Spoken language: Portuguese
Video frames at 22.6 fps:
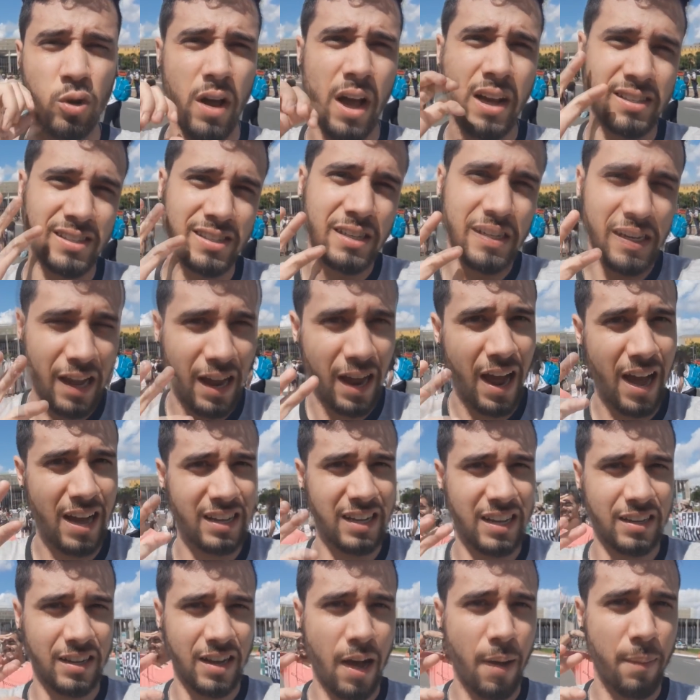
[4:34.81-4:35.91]
assim, né? A,
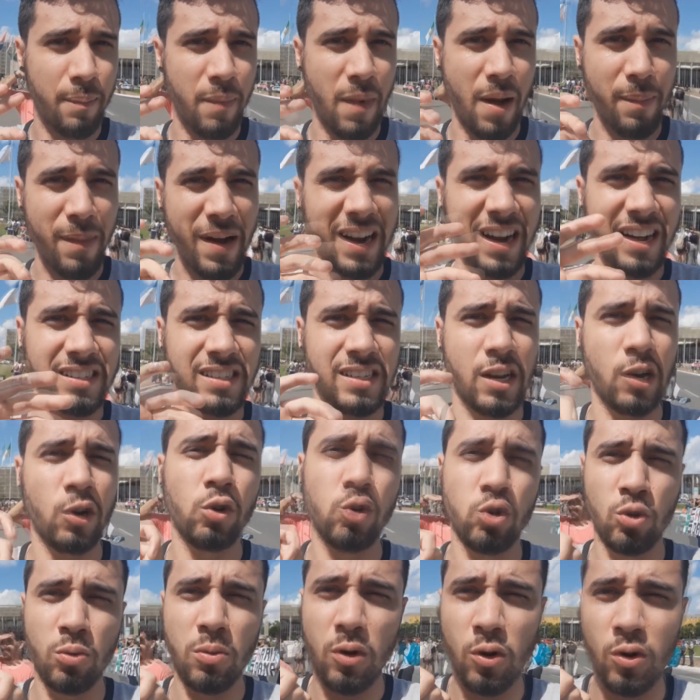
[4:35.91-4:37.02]
a, a, bagaceira
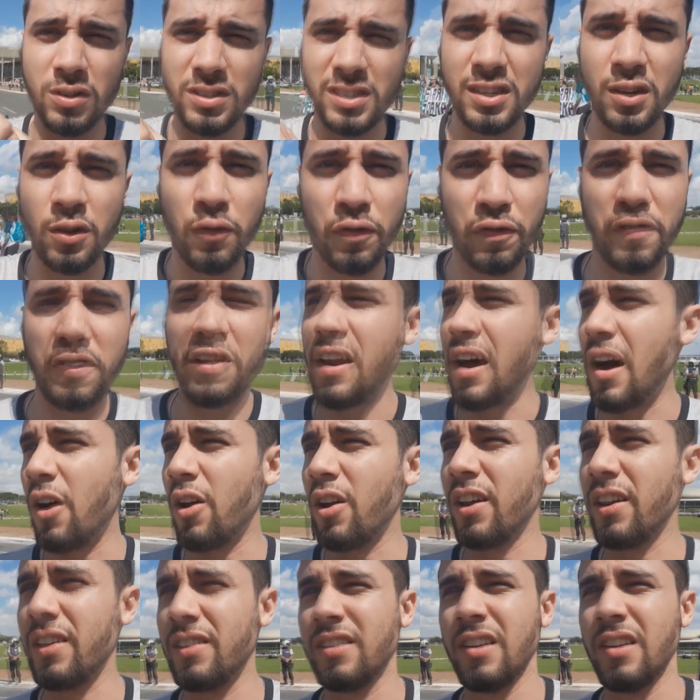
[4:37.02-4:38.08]
costuma acontecer no final, né?